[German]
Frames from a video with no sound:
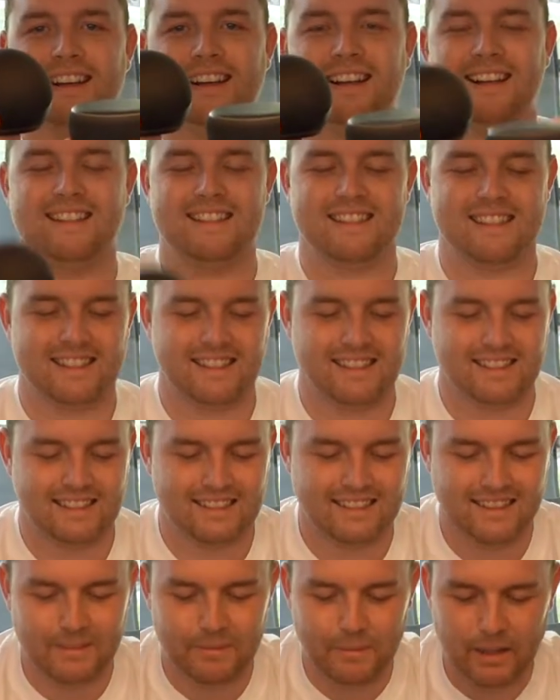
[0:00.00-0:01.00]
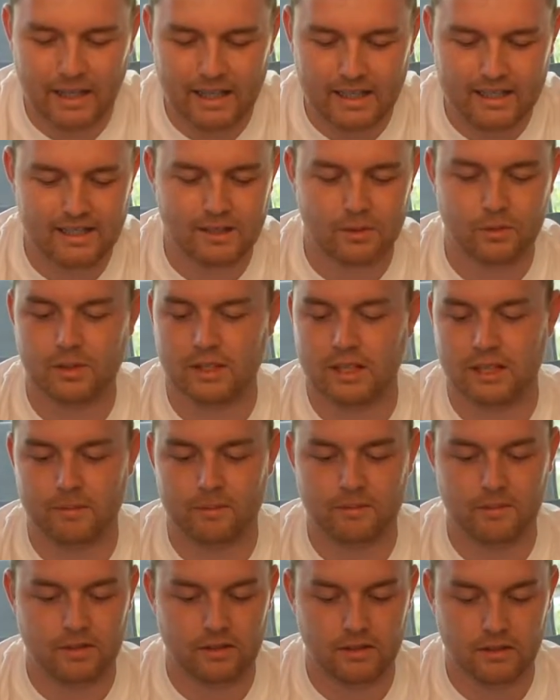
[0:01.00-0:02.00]
als der ähm, alte und
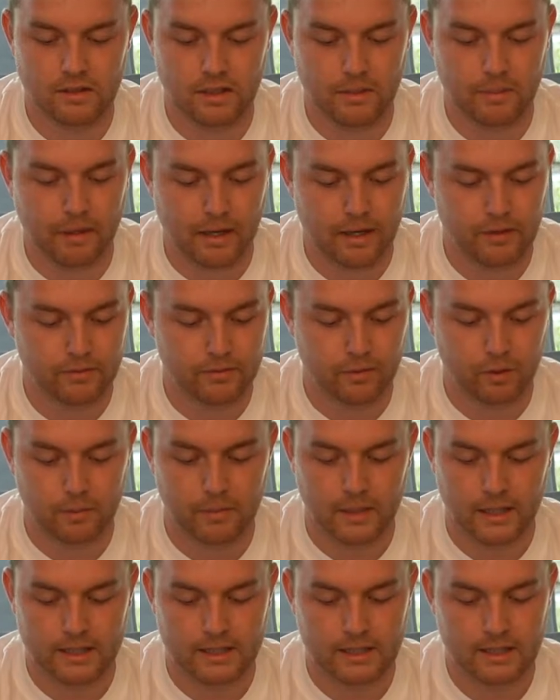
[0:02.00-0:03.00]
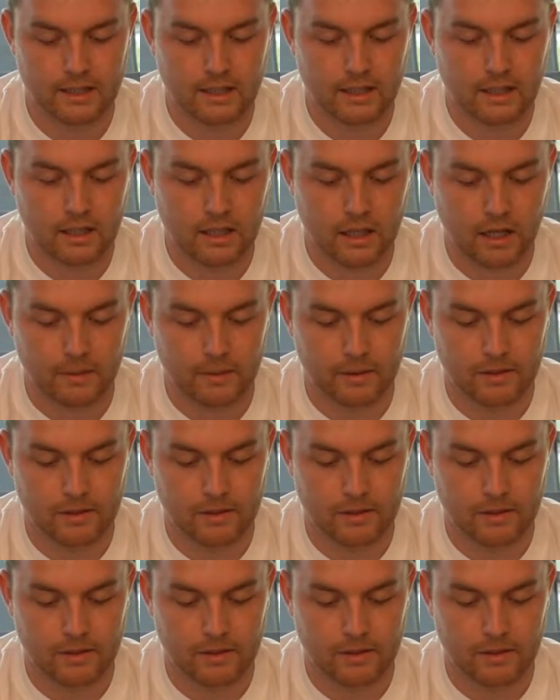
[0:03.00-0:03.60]
eben eine Ballform hat. Aber